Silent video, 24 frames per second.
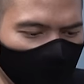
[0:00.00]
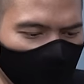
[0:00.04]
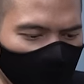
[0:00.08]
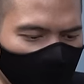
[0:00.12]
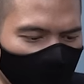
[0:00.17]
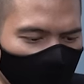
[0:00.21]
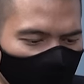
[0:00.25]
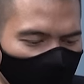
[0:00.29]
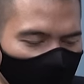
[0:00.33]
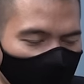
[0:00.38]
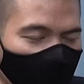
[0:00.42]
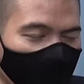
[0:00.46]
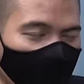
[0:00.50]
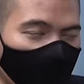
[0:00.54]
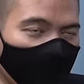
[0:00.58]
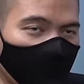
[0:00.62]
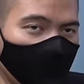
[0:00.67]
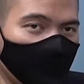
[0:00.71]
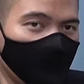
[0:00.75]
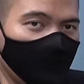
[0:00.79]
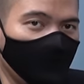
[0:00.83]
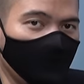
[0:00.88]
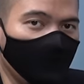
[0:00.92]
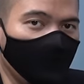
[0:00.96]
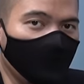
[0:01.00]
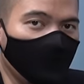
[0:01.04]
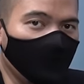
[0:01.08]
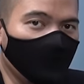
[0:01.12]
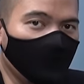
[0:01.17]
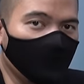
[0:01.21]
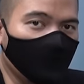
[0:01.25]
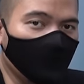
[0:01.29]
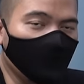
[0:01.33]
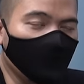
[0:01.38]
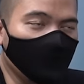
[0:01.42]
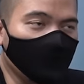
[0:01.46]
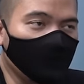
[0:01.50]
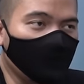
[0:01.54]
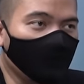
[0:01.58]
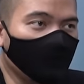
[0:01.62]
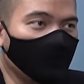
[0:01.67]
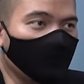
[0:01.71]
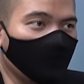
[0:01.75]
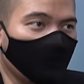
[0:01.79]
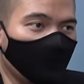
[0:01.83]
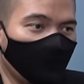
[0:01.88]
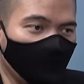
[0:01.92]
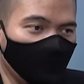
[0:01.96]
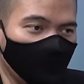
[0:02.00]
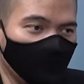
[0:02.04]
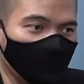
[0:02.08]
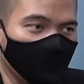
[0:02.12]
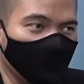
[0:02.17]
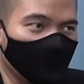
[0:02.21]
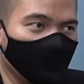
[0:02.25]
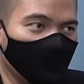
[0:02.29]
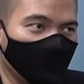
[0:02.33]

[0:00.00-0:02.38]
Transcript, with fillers: Tapi ketika di kondisi terang